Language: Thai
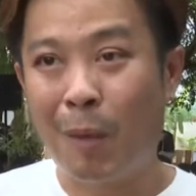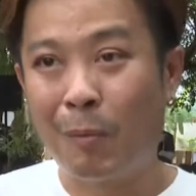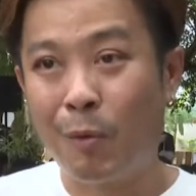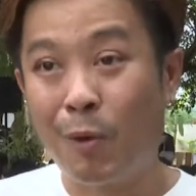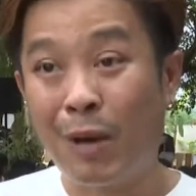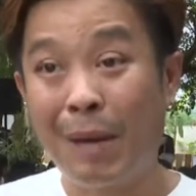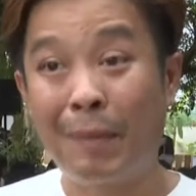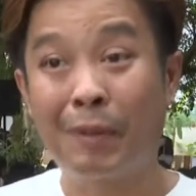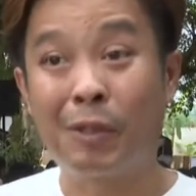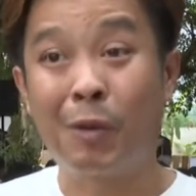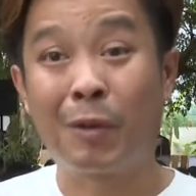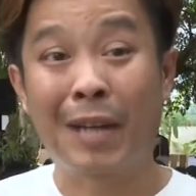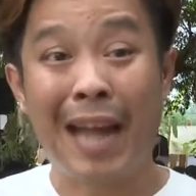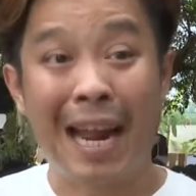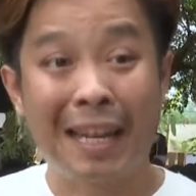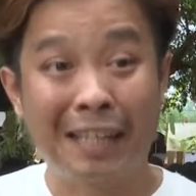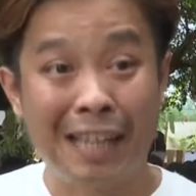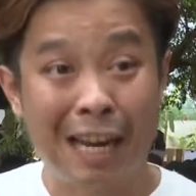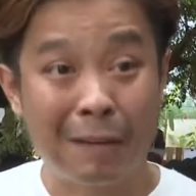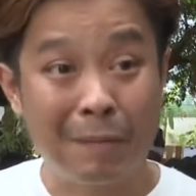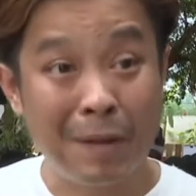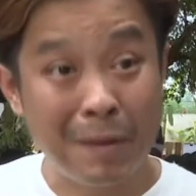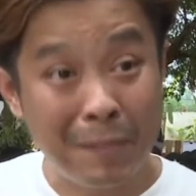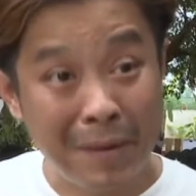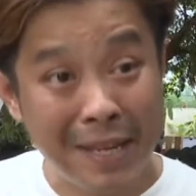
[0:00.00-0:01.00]
ความรู้ได้ประสบการณ์
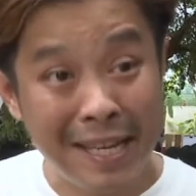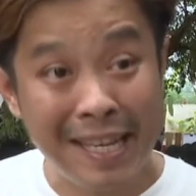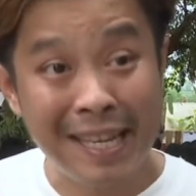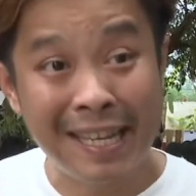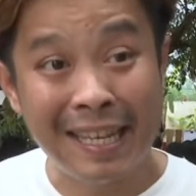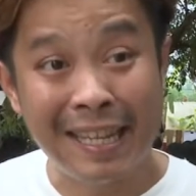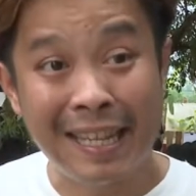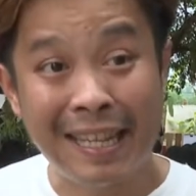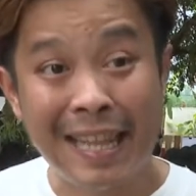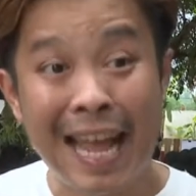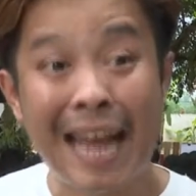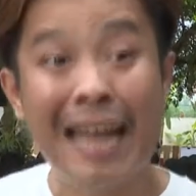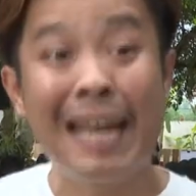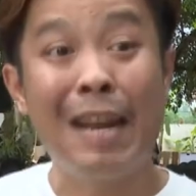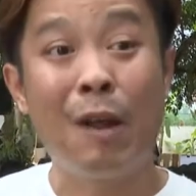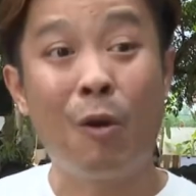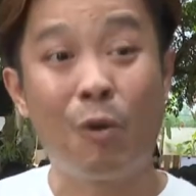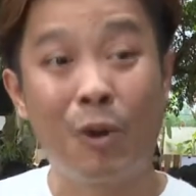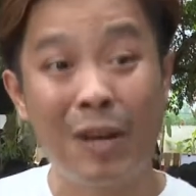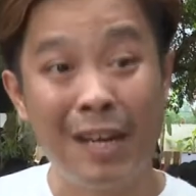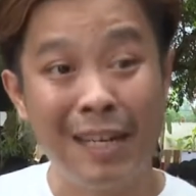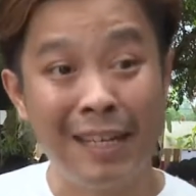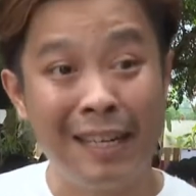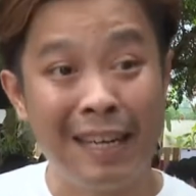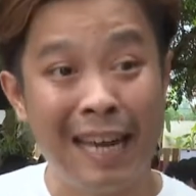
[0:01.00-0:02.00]
จากพี่ๆได้เร็ว
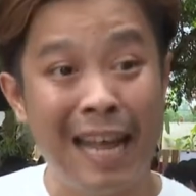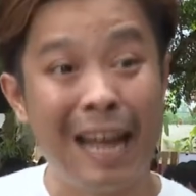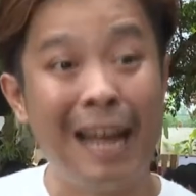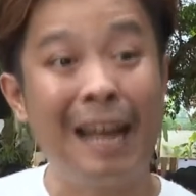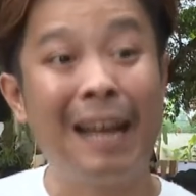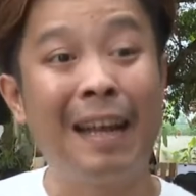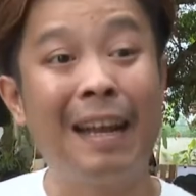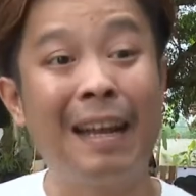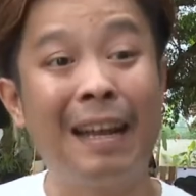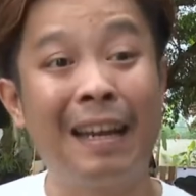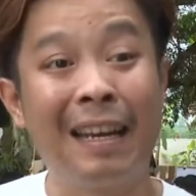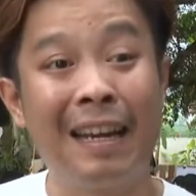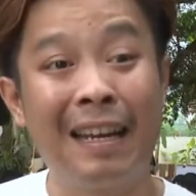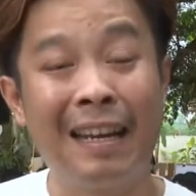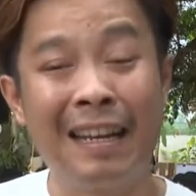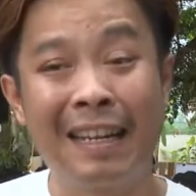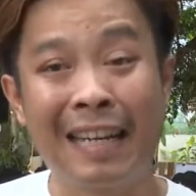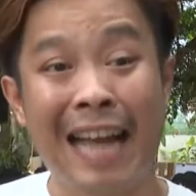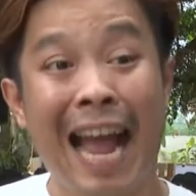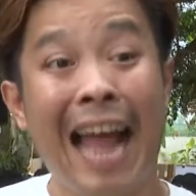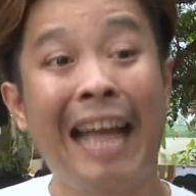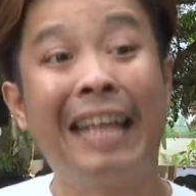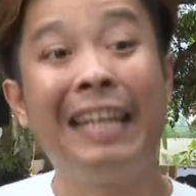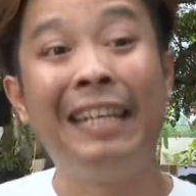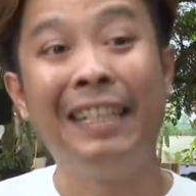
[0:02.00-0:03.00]
ขึ้นและ
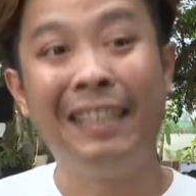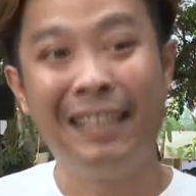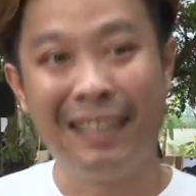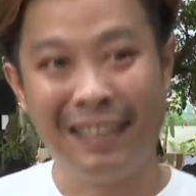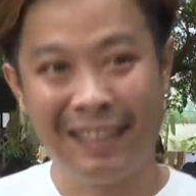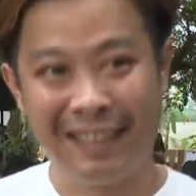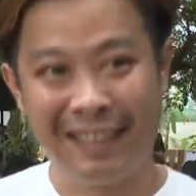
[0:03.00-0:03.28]
ง่ายขึ้น